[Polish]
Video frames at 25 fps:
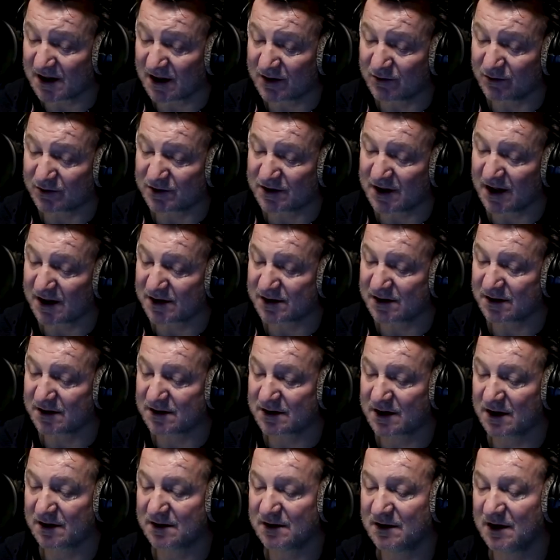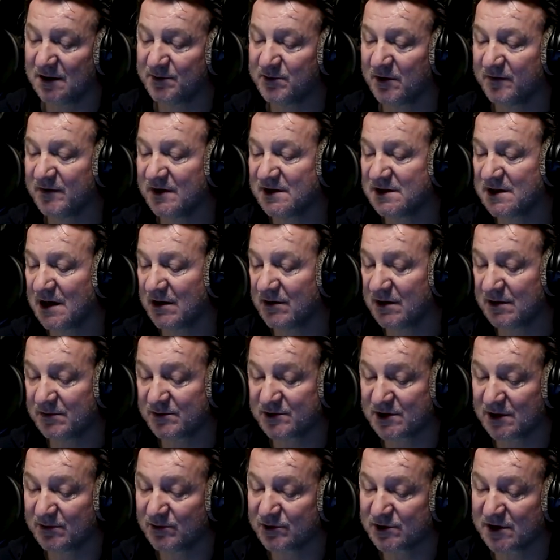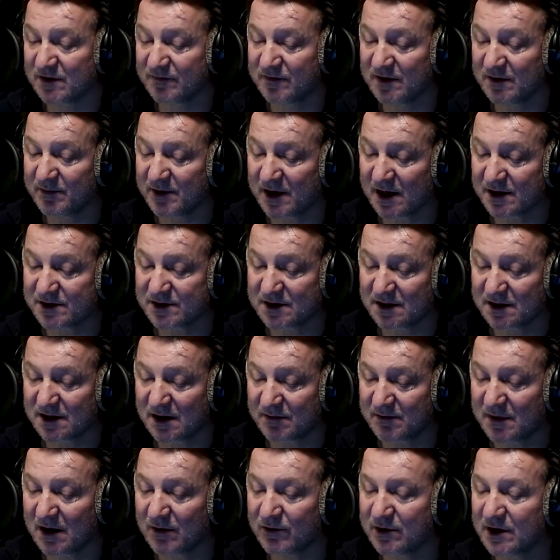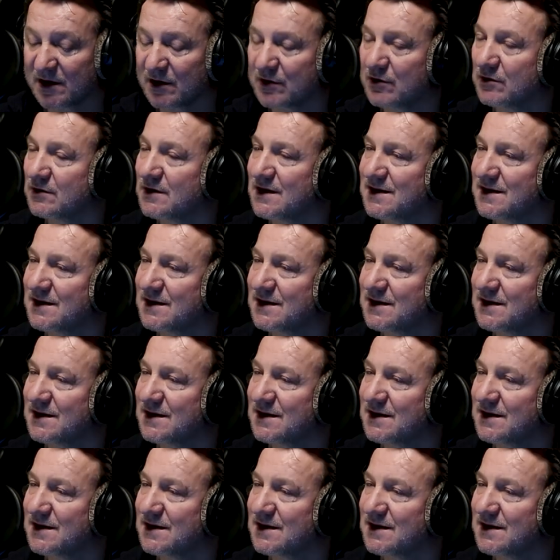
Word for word: rodzaj takiego szybkiego cięcia by chyba nam się może nie